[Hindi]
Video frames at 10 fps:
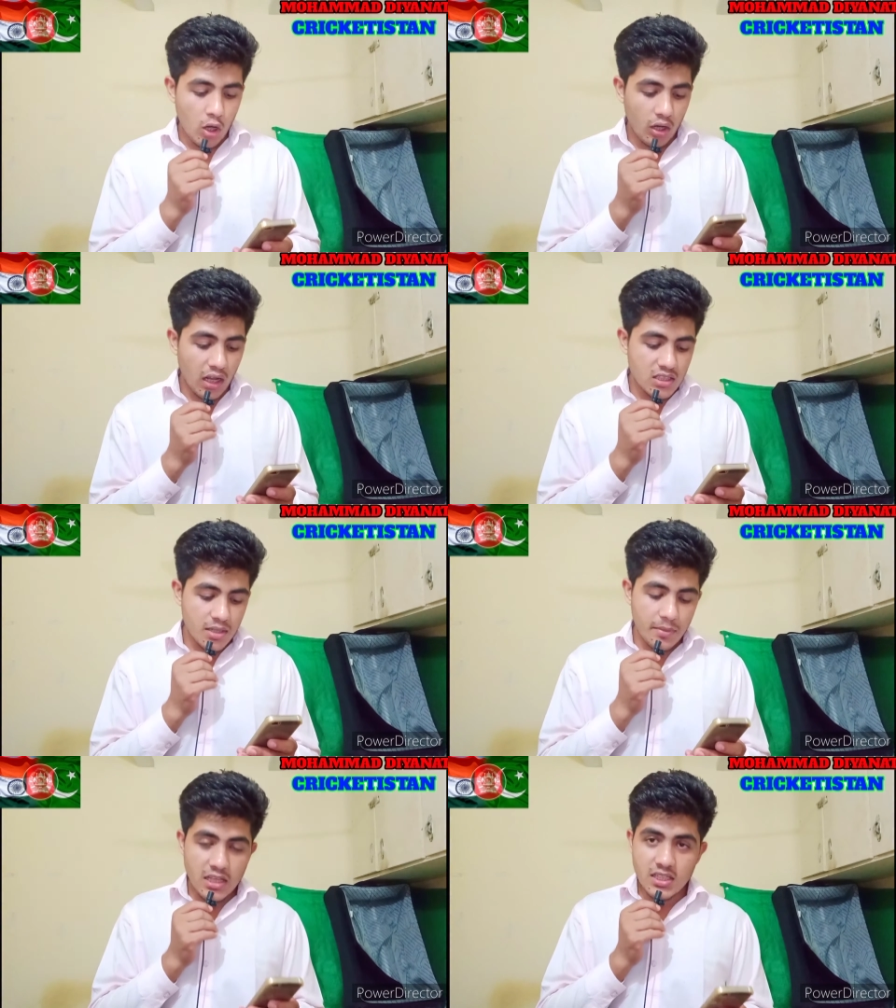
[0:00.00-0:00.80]
और आज
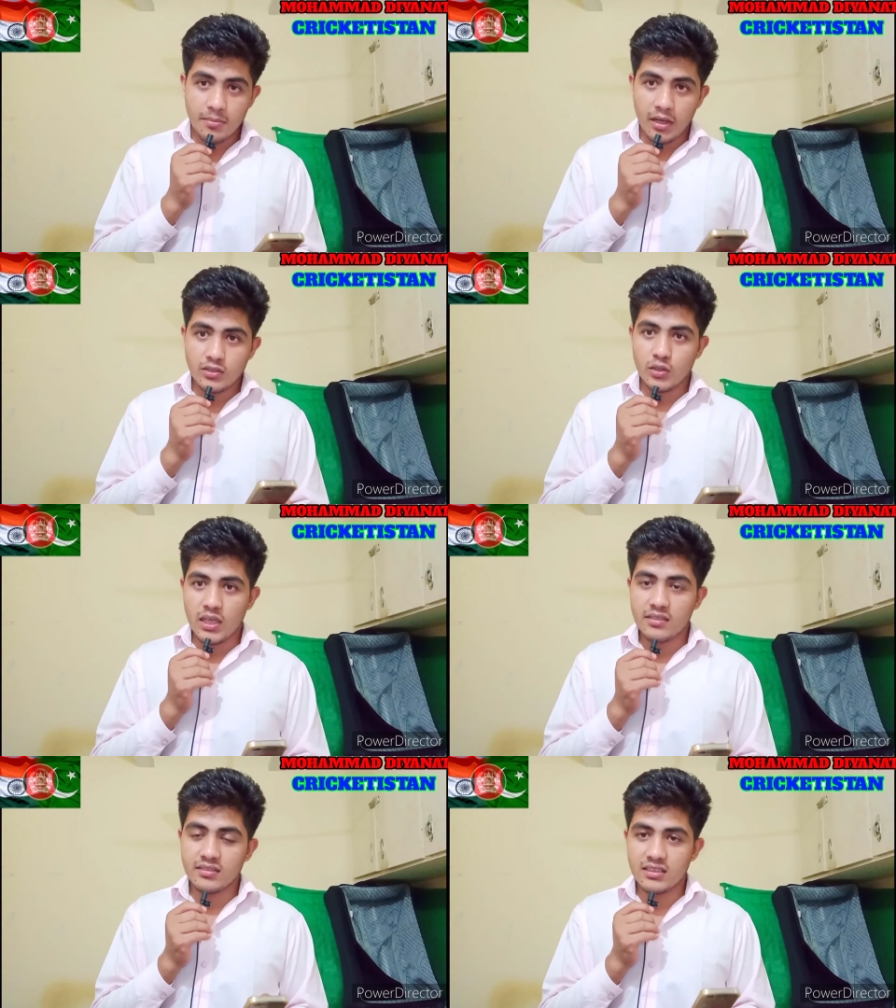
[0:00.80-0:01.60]
के मैच के बाद
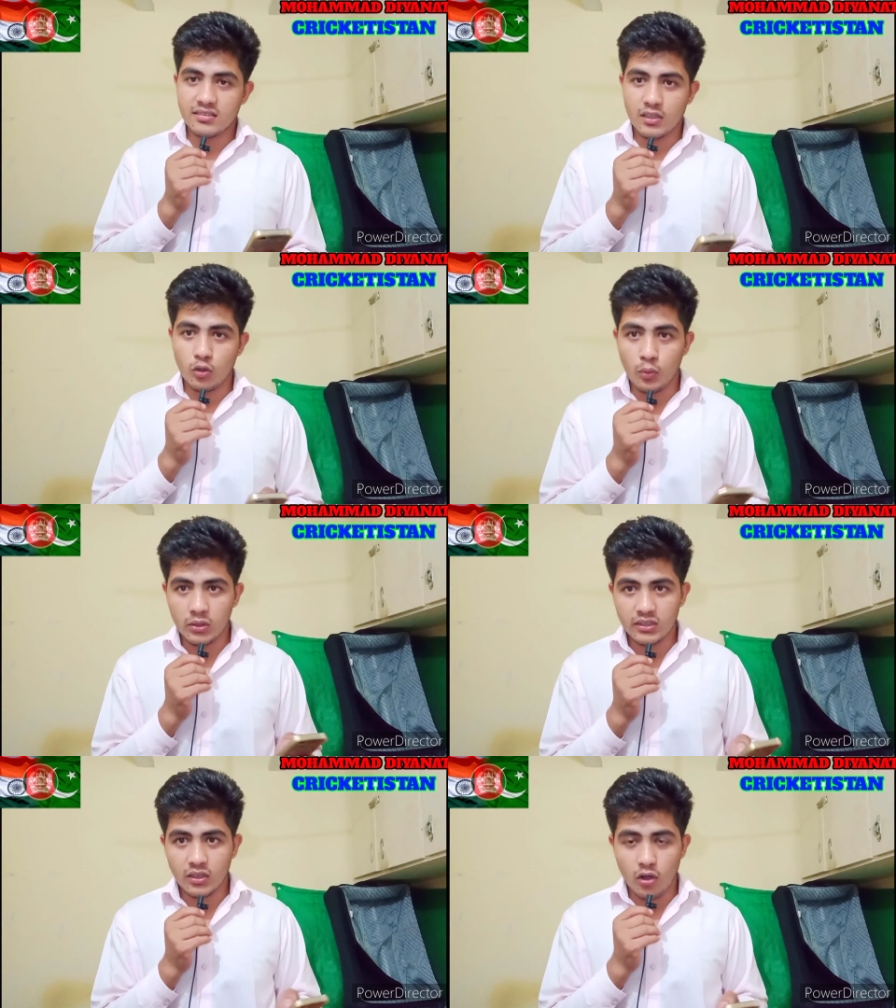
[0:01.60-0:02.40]
जो है के को
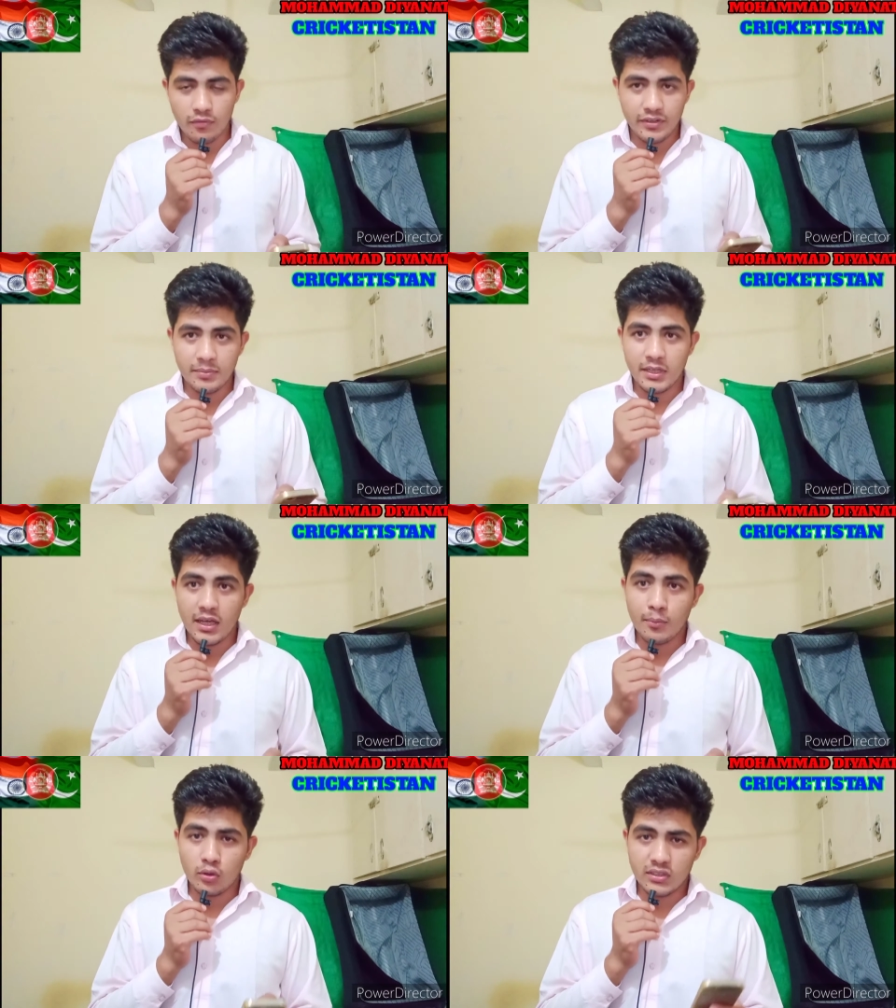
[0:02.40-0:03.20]
बहुत ज़्यादा कॉन्फिडेंस कॉन्फिडेंट
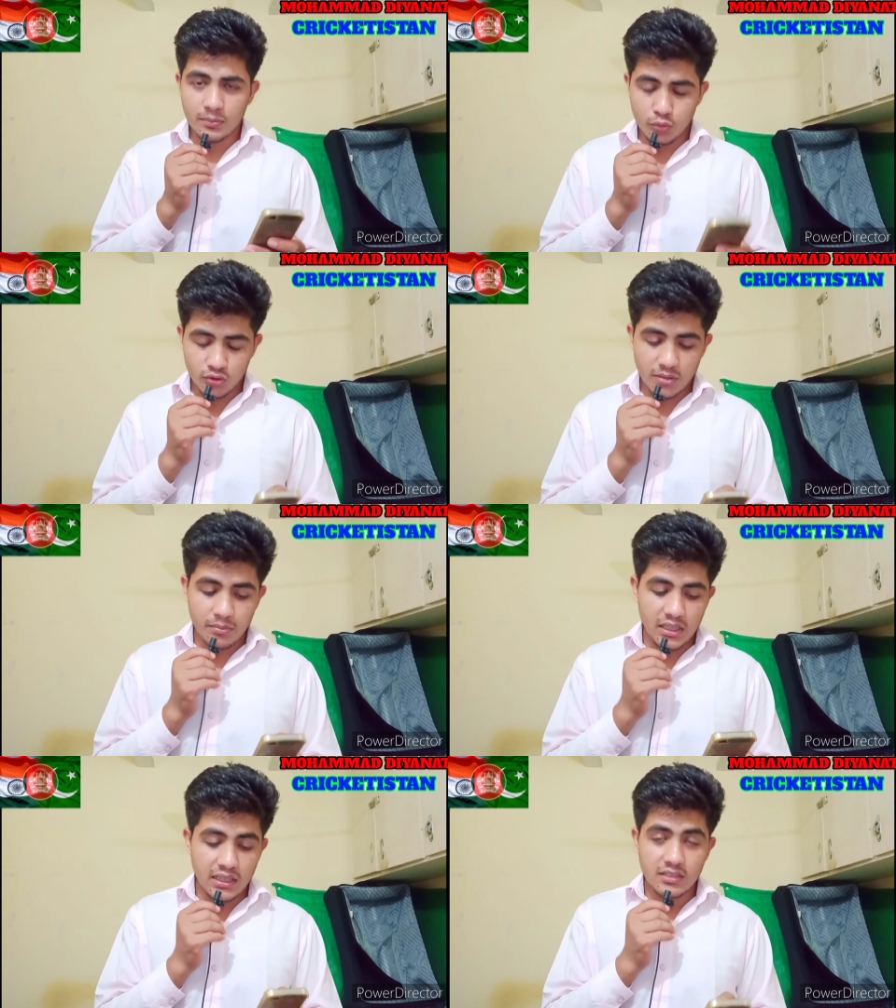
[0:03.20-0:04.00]
मिलेगा बहुत ज़्यादा बूस्टअप
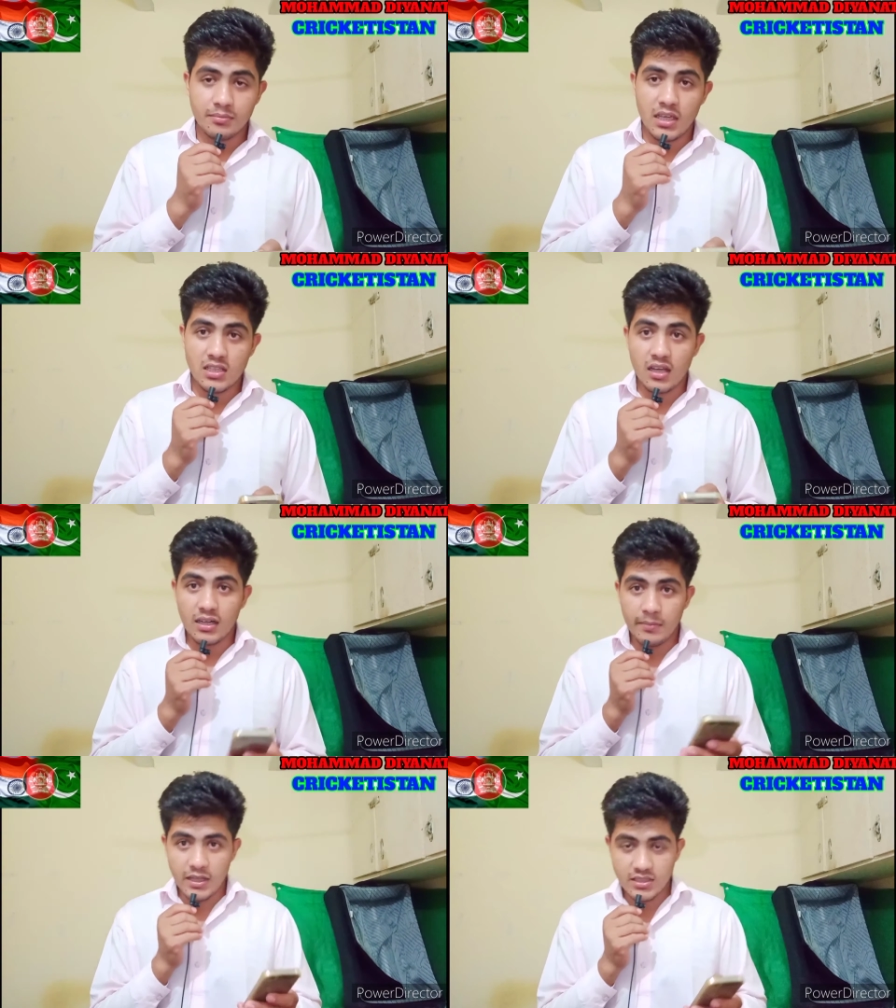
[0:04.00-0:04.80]
मिलेगा इस मैच
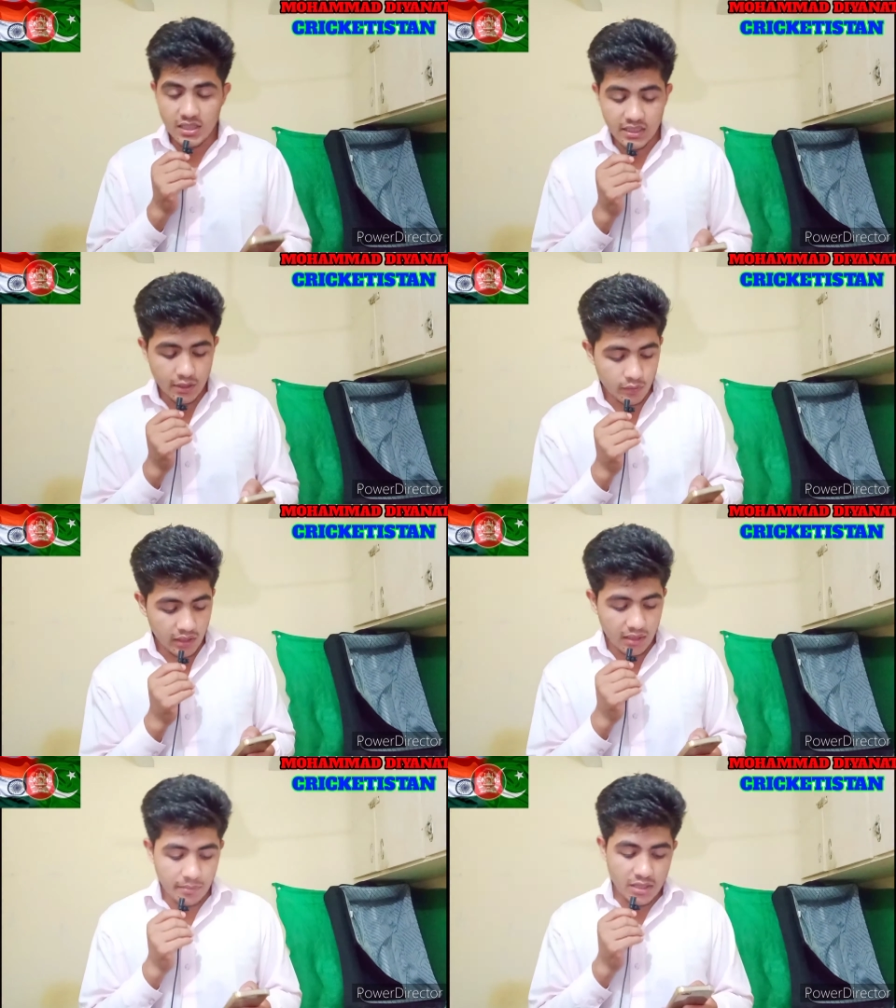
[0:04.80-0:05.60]
अगले मैच के लिए क्योंकि
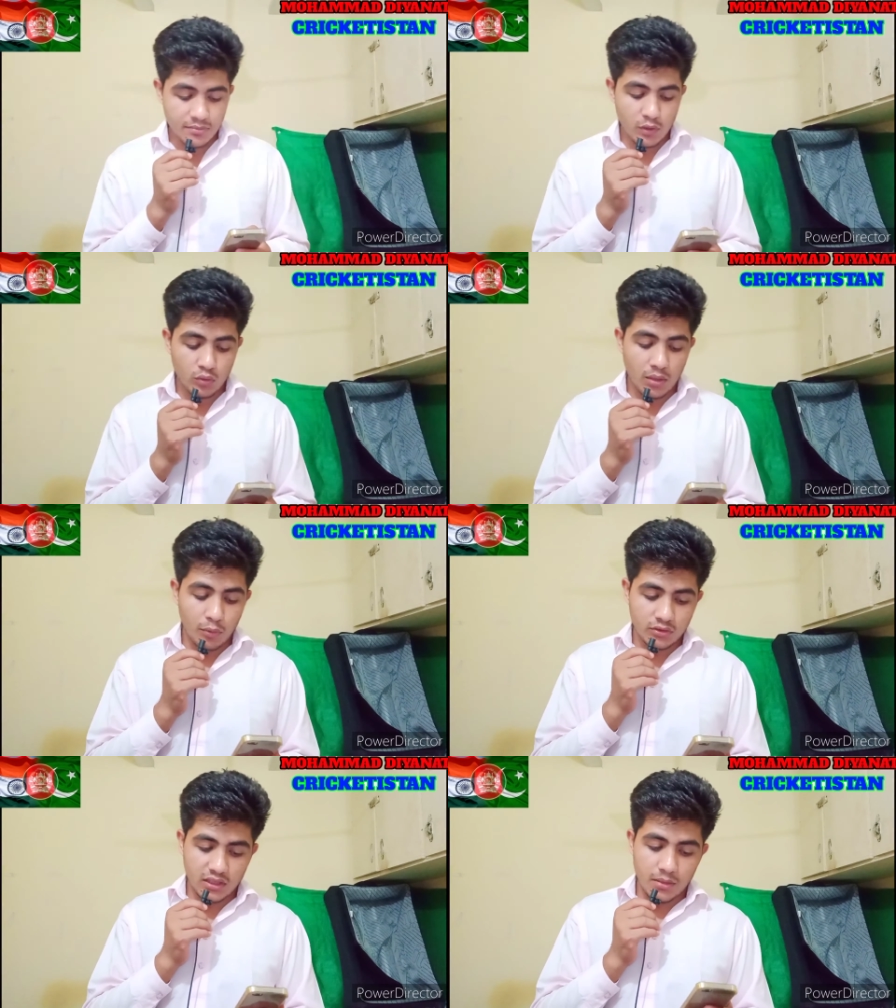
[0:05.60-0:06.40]
अगला मैच भी है उनका
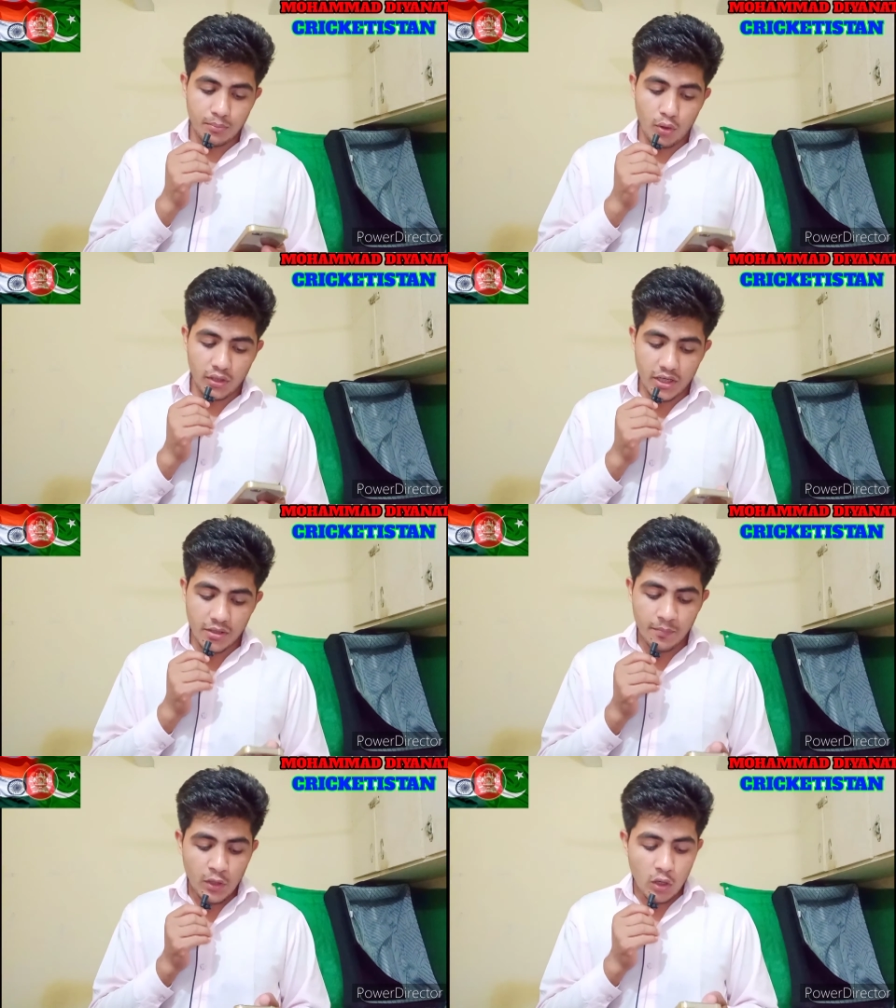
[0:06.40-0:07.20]
बहुत ज़्यादा इंपॉर्टेंट